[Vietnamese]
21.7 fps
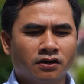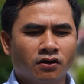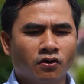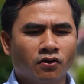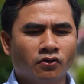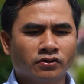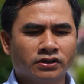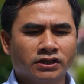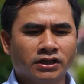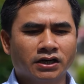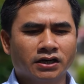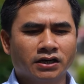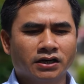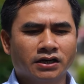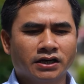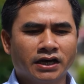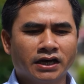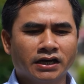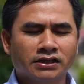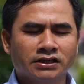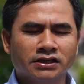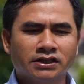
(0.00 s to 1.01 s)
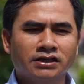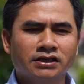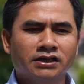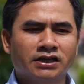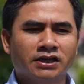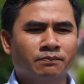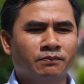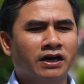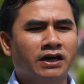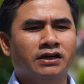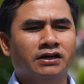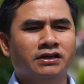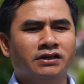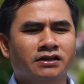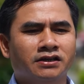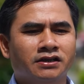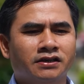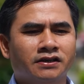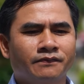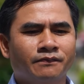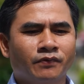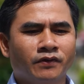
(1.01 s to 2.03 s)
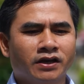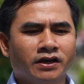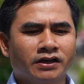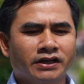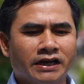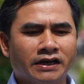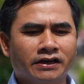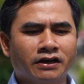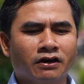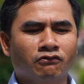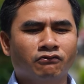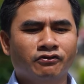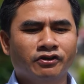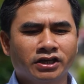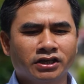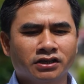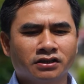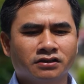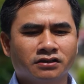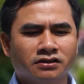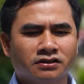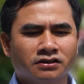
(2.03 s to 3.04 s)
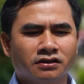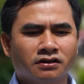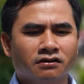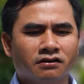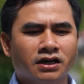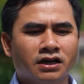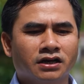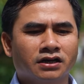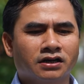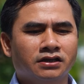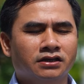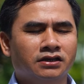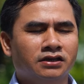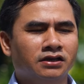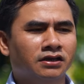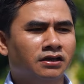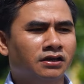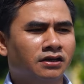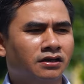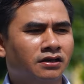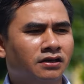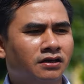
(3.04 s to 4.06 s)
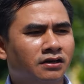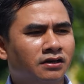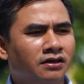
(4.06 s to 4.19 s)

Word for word: hỗ trợ khen thưởng kịp thời để động viên cho các cái ờ,